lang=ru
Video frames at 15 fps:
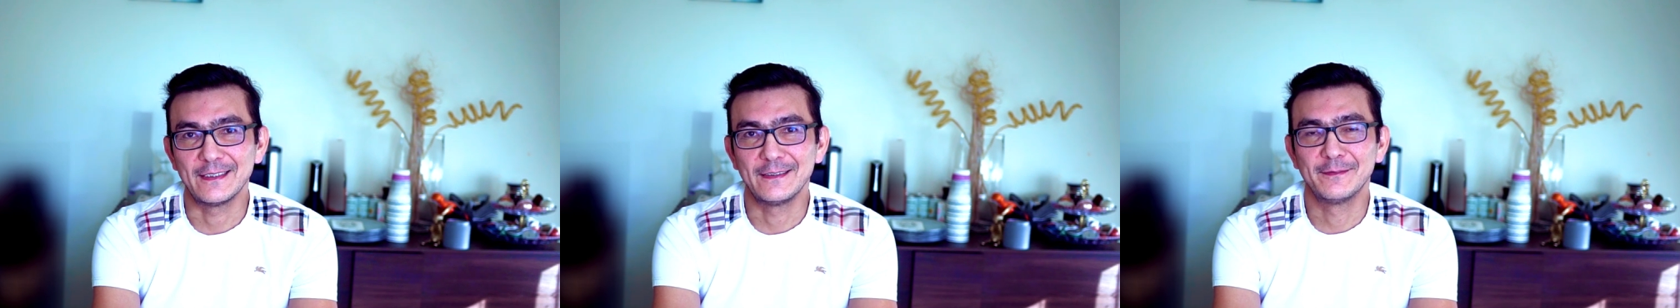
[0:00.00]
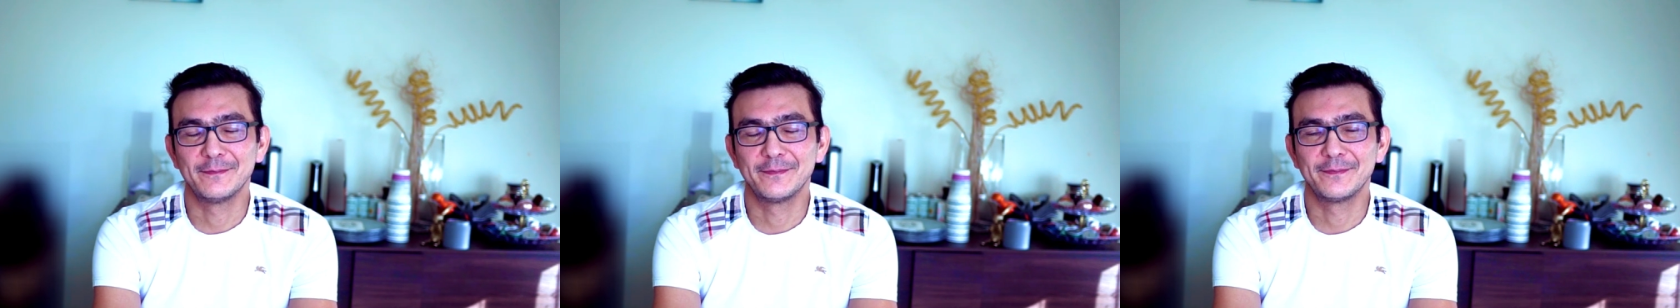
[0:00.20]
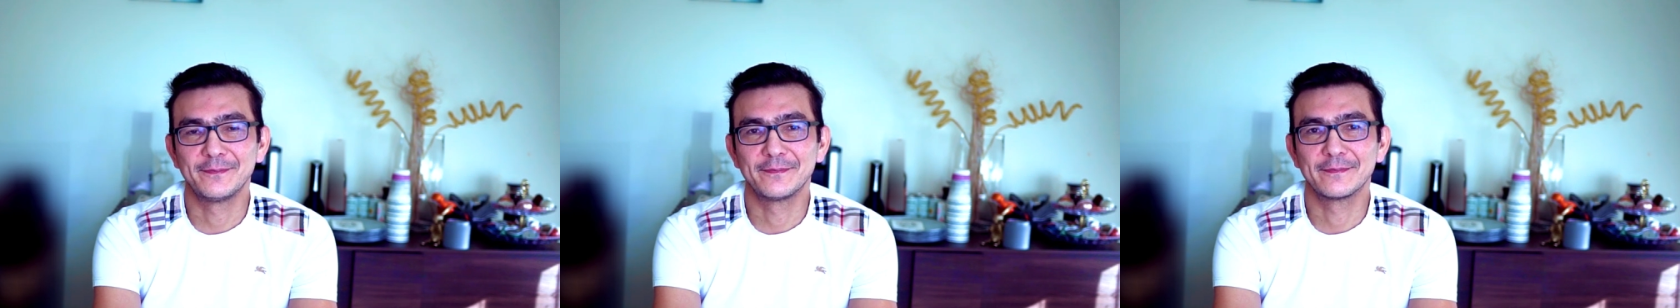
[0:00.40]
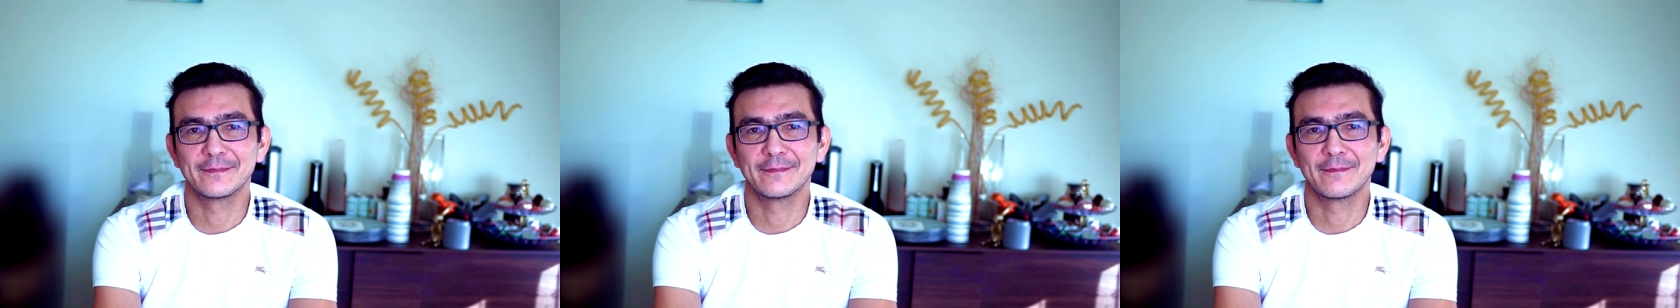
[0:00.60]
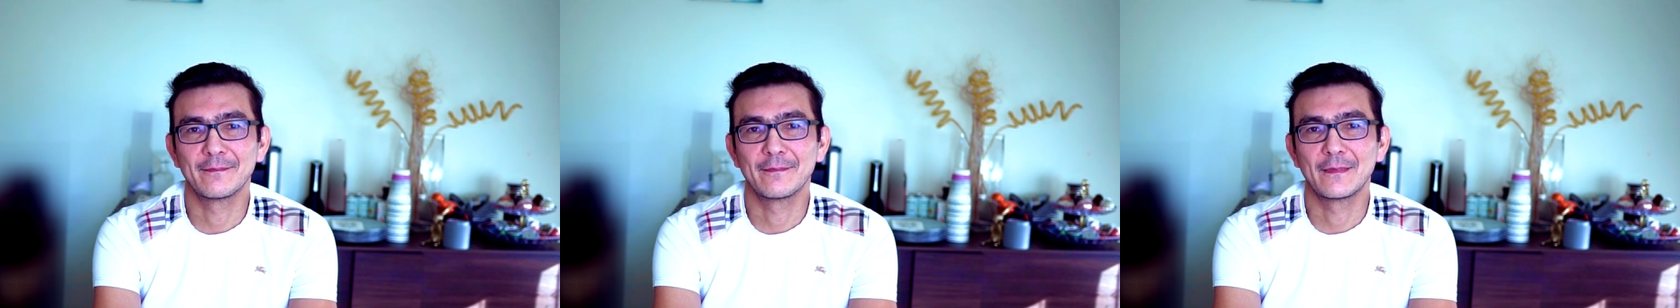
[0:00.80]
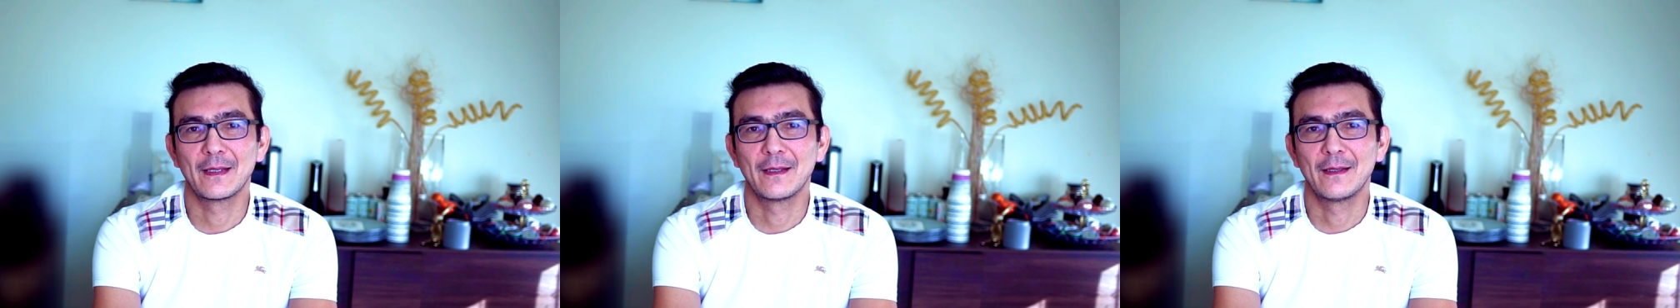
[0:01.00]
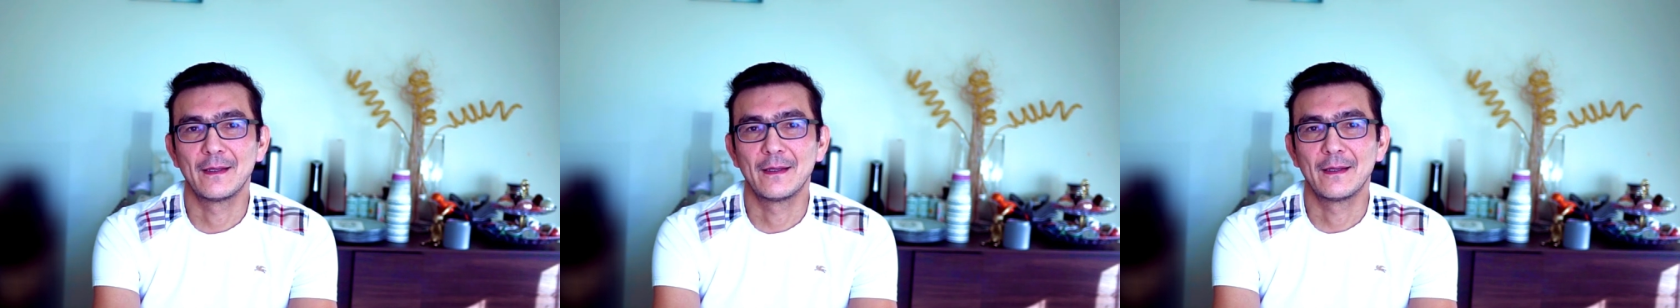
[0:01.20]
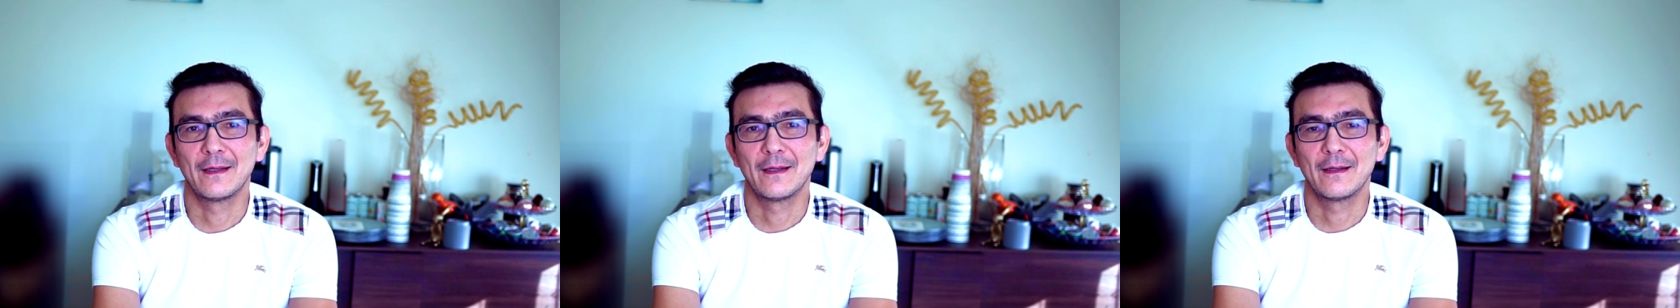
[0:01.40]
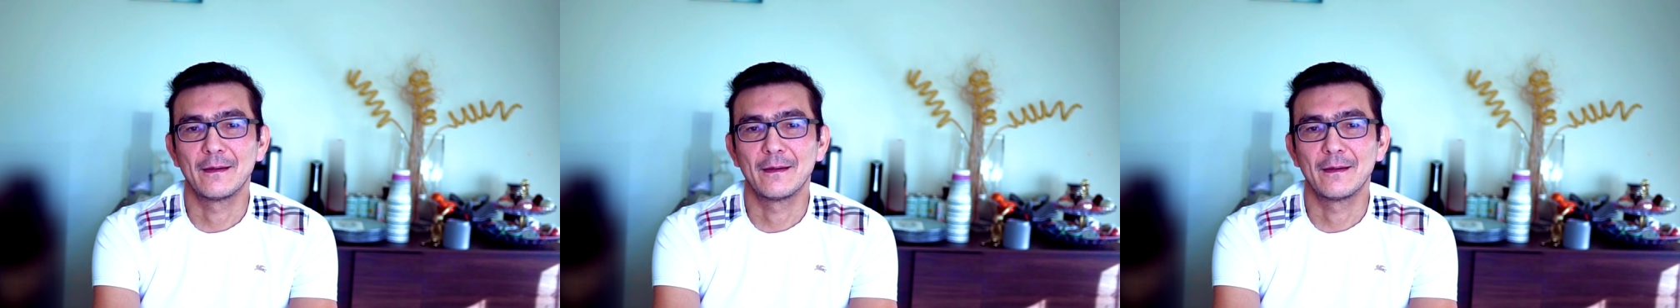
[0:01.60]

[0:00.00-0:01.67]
быть многослойные крема на